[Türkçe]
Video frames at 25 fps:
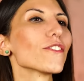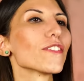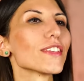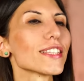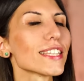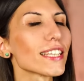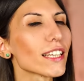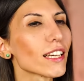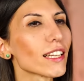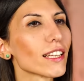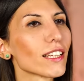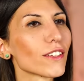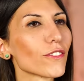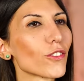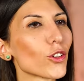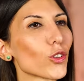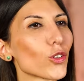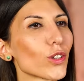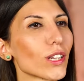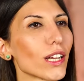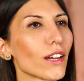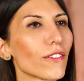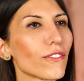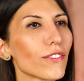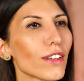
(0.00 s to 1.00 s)
Vesikalık
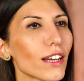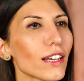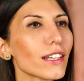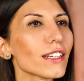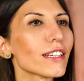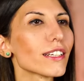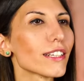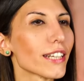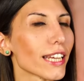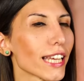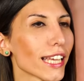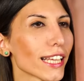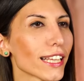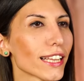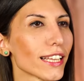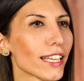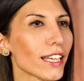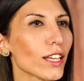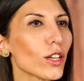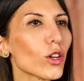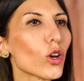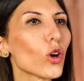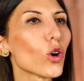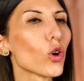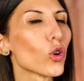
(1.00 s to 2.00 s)
fotoğraflar
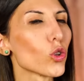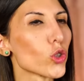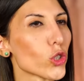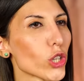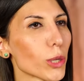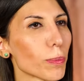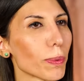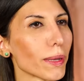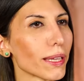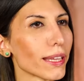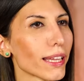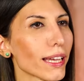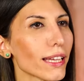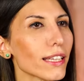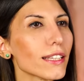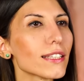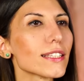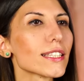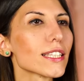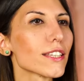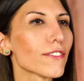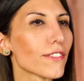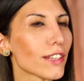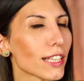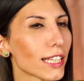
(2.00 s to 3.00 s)
renkli, ön cepheden,
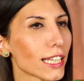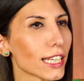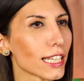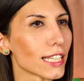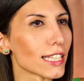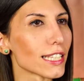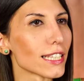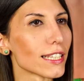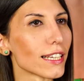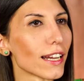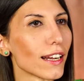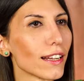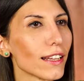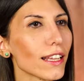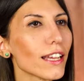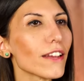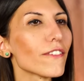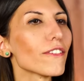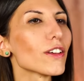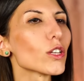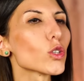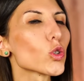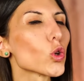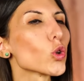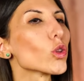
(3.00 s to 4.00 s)
sivil giysilerle
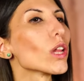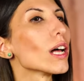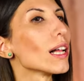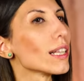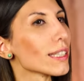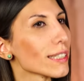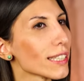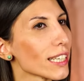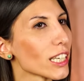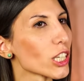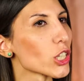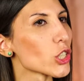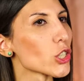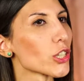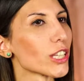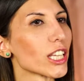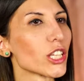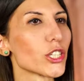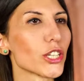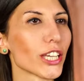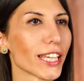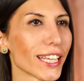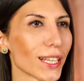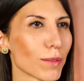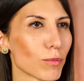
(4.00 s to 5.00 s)
ve son 6 ay içinde
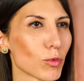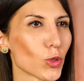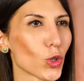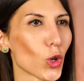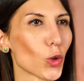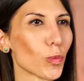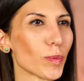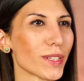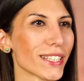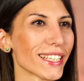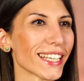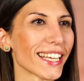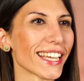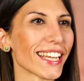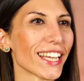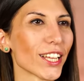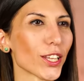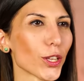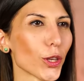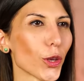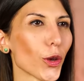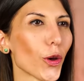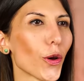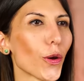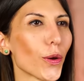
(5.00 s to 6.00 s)
çekilmiş olması
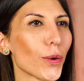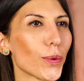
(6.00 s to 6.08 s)
gerekiyor.